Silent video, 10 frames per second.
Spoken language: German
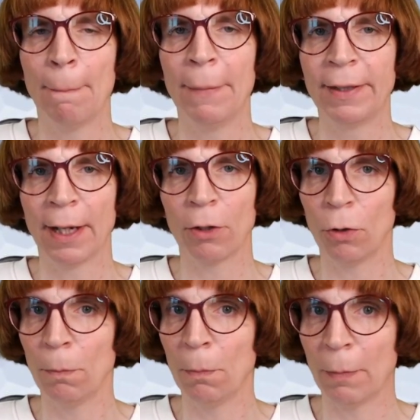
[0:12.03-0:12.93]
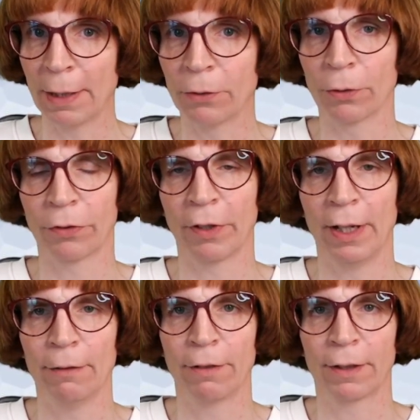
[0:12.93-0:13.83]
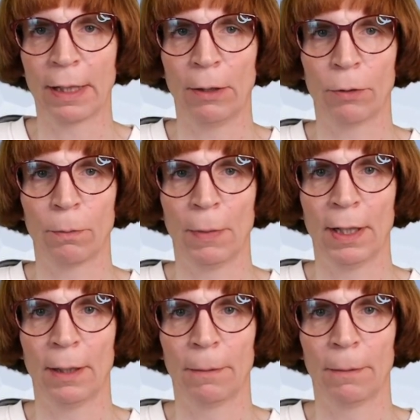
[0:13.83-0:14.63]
mit der Kommandozeile vertraut machen.